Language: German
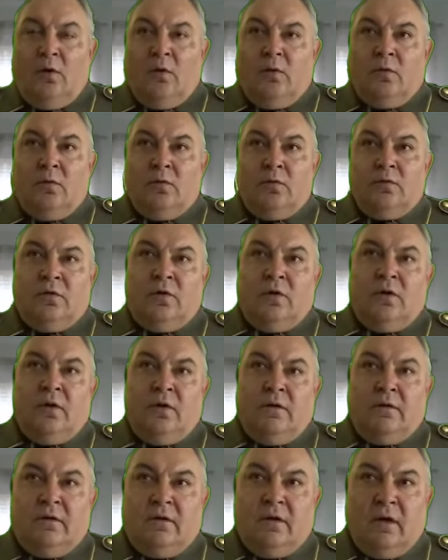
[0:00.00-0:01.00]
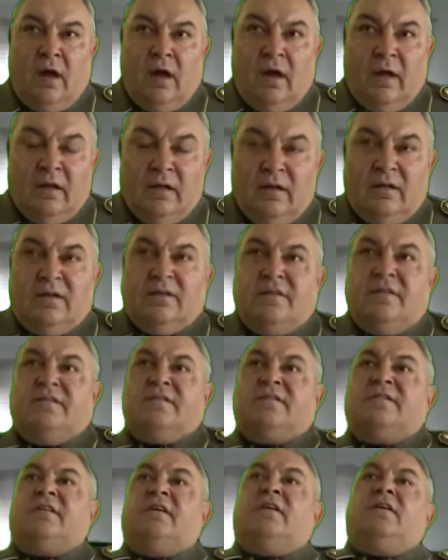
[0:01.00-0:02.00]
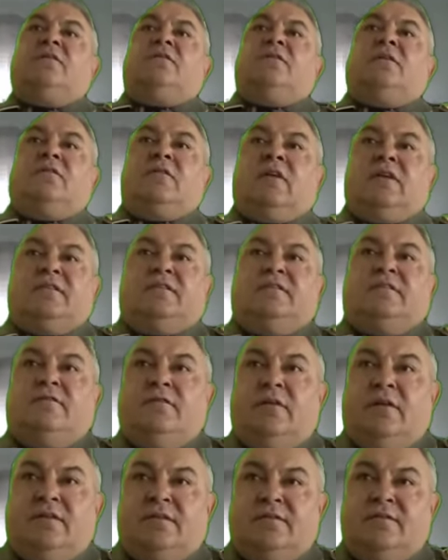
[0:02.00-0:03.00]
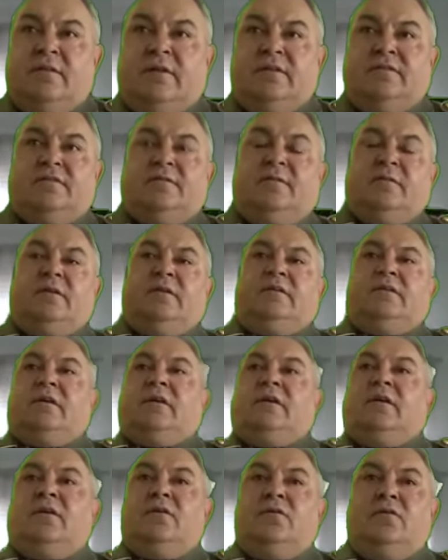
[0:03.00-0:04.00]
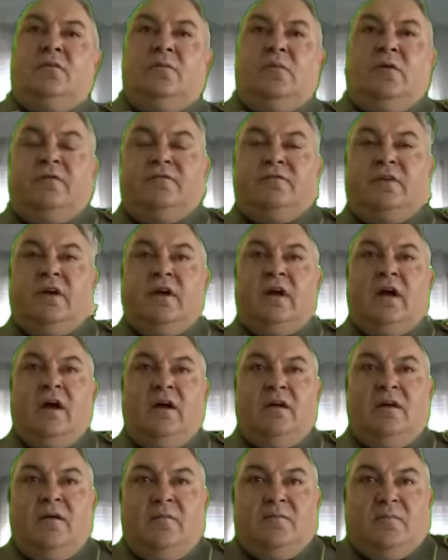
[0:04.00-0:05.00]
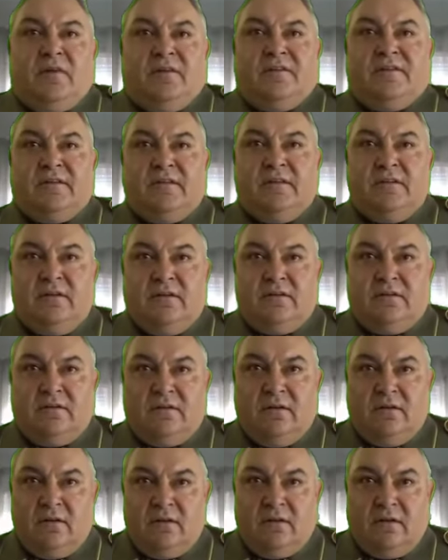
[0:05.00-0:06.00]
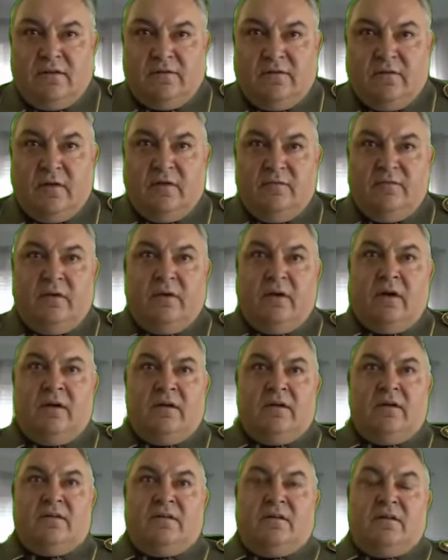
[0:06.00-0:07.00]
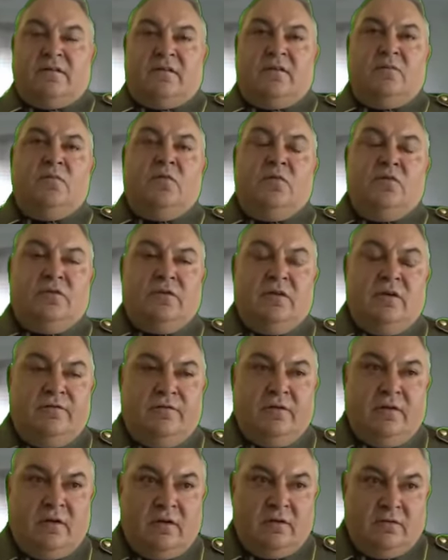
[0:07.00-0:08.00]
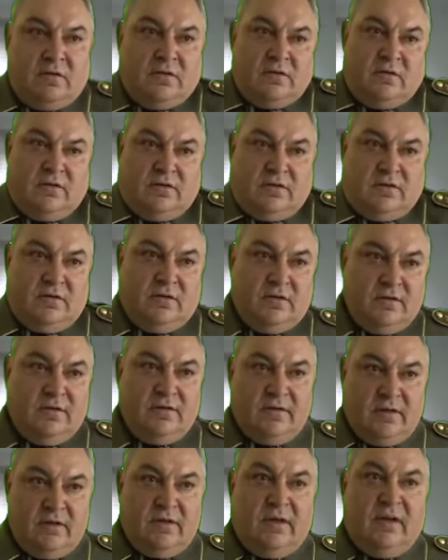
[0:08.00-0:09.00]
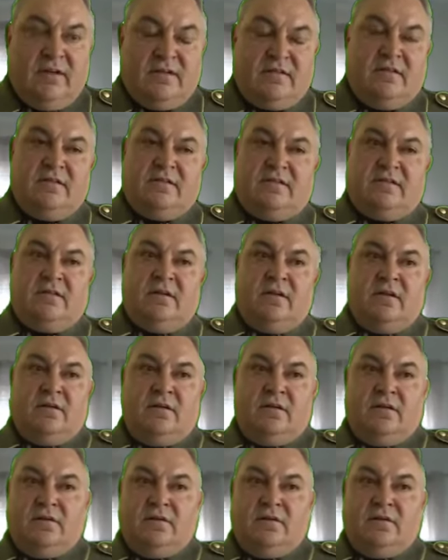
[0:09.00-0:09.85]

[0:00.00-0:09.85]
Und äh, die eigentliche Szene oder was, was, was Hitler gegenüber auf der Lage dann passiert, äh, das werden wir eigentlich erst in München erfahren oder ich in den nächsten Szenen,